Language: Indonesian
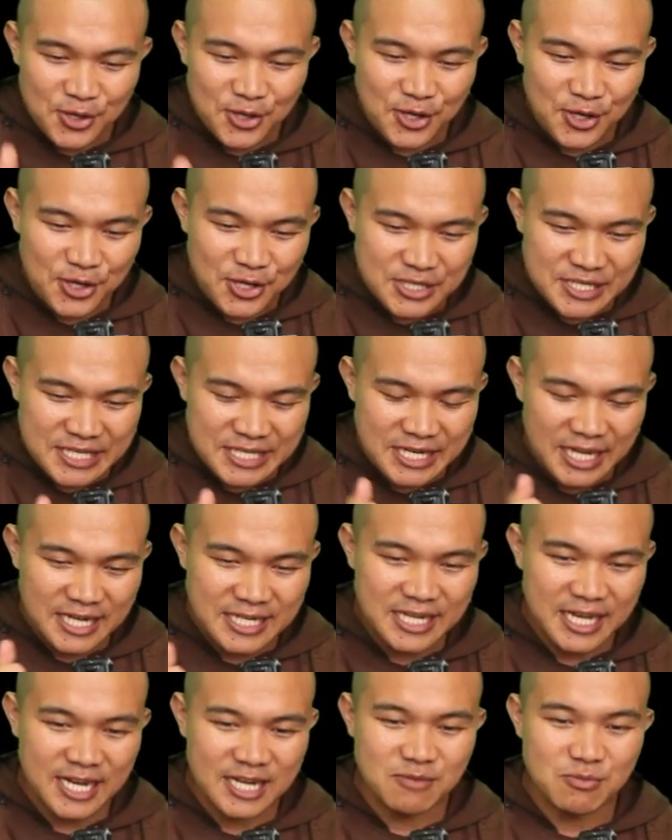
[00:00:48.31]
uh,
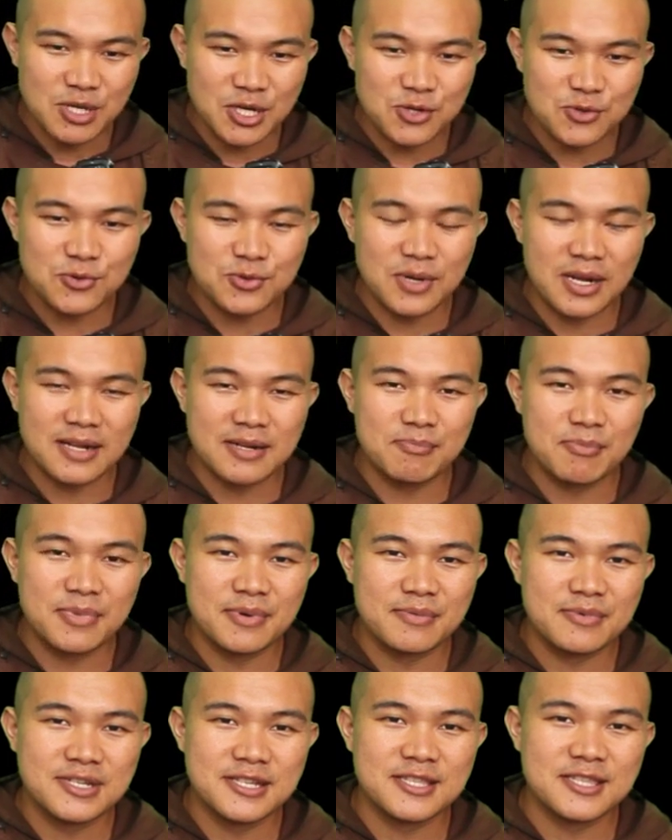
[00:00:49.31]
sinarnya akan berkurang
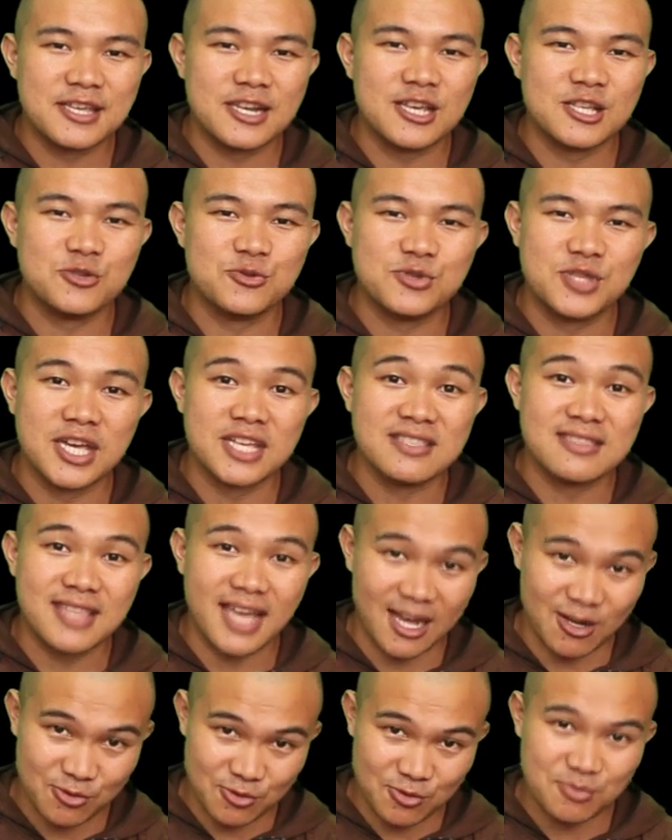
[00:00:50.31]
setelah jutaan
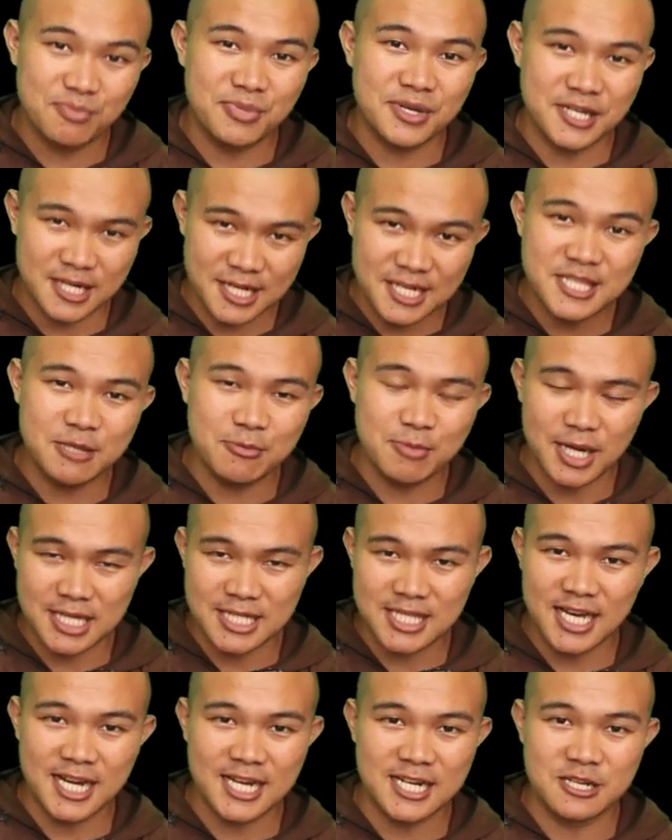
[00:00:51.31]
tahun peneliti
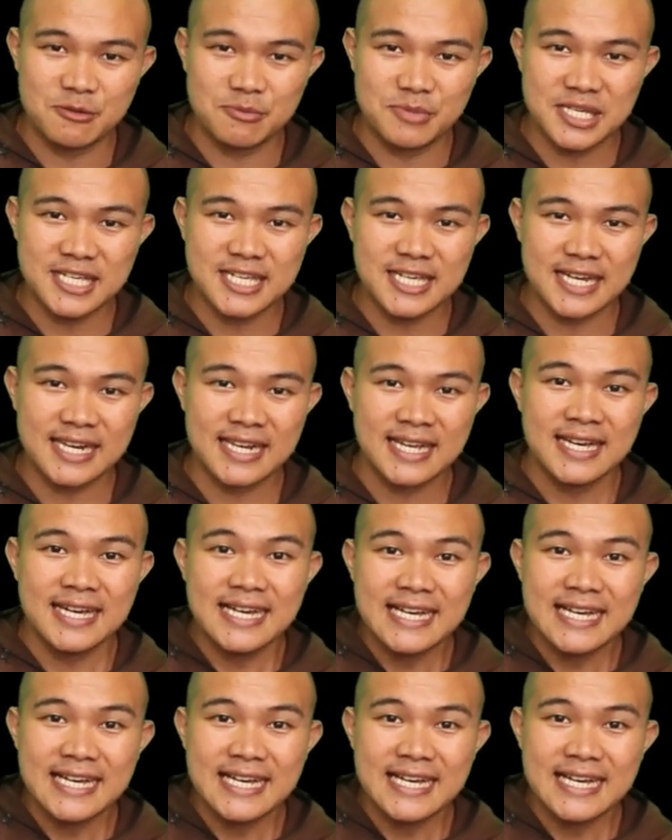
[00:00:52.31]
mengatakan demikian.